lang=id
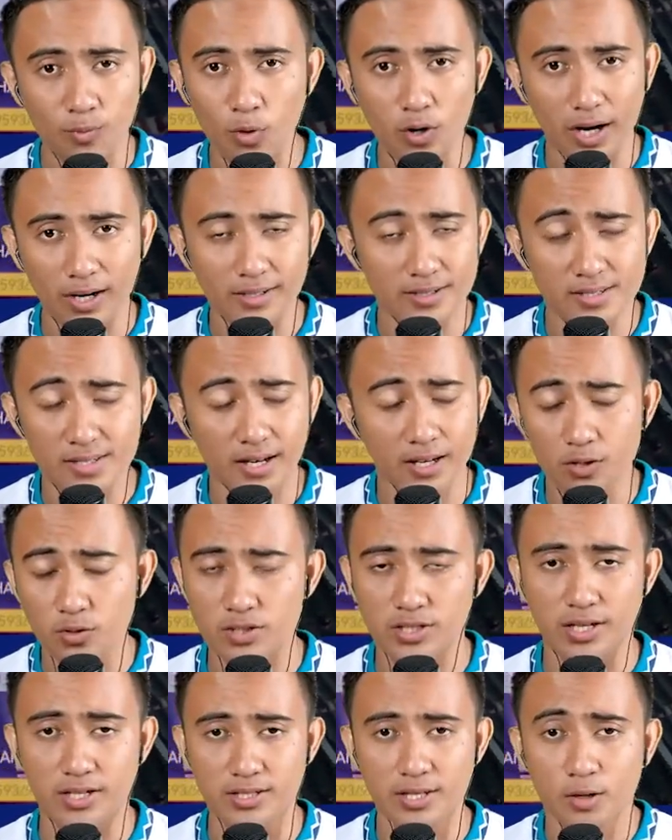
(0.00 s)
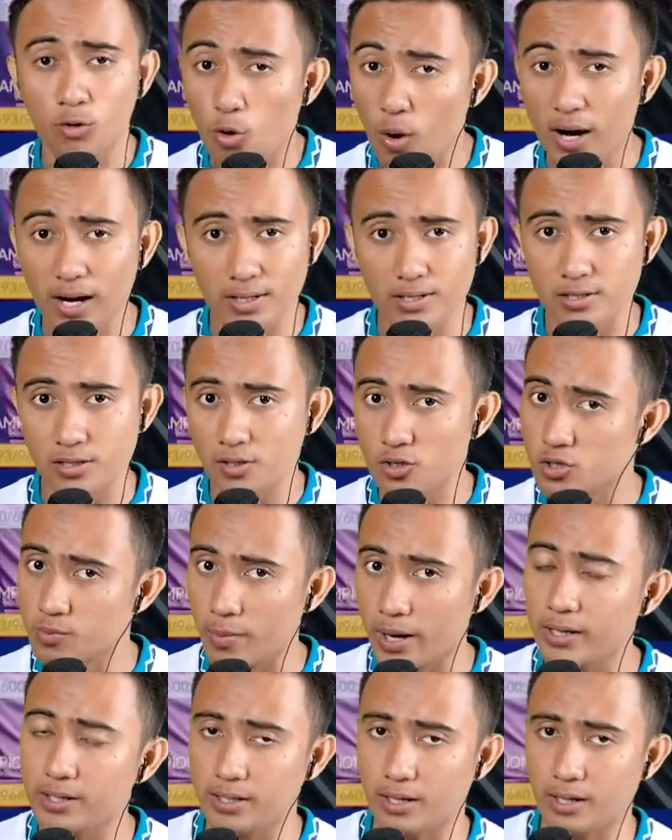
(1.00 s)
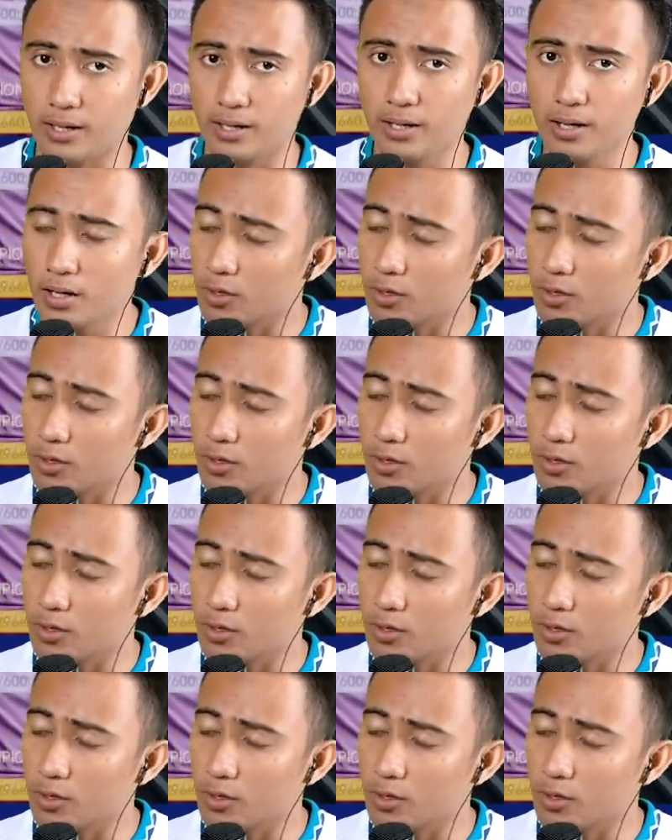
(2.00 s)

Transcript: bukan serius guys ya gue nggak serius mainnya